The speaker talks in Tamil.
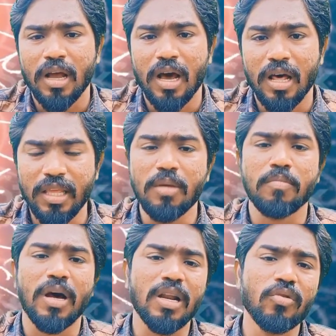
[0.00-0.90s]
அதே
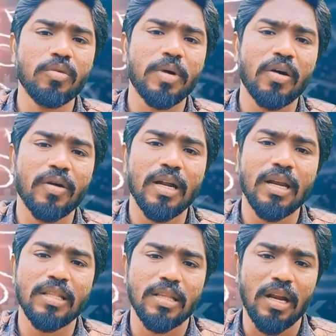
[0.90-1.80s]
மறைமுக
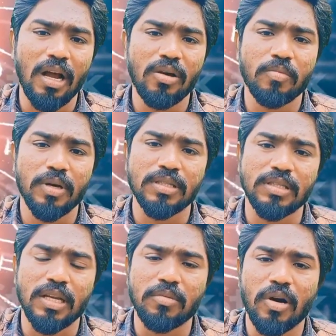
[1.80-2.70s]
பாவங்கள்ல இந்த ராகு பிளஸ்
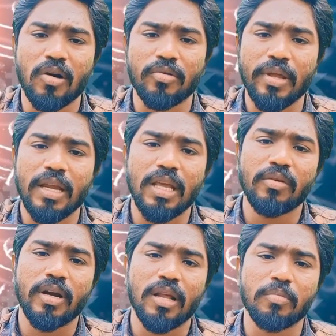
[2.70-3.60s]
சனி பகவானுடைய
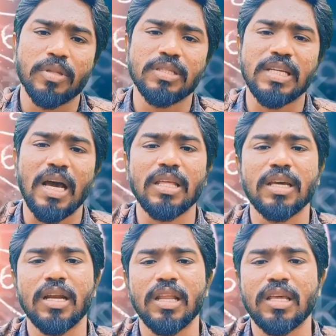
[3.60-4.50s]
இணைவு நடப்பது
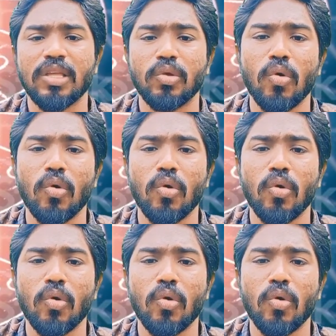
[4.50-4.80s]
ஜாதகர்களுக்கு